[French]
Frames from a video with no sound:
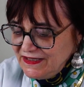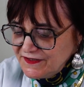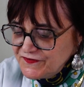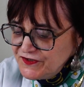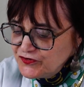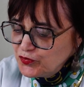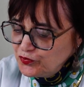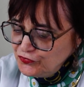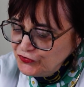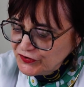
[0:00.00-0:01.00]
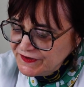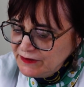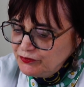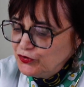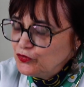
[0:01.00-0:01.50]
Il existe plusieurs
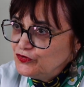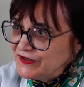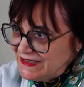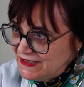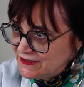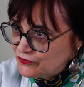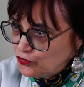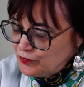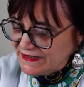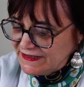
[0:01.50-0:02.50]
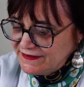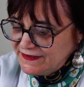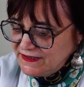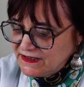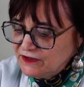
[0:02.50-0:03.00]
types d'ondes
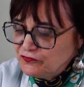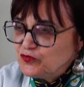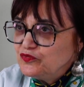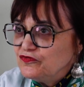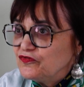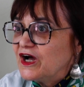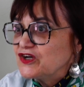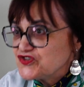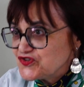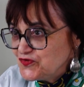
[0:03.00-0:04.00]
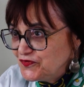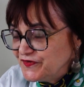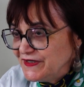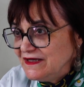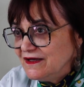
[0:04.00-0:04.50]
électromagnétiques qui vont pouvoir
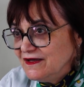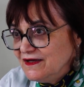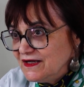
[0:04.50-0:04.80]
chauffer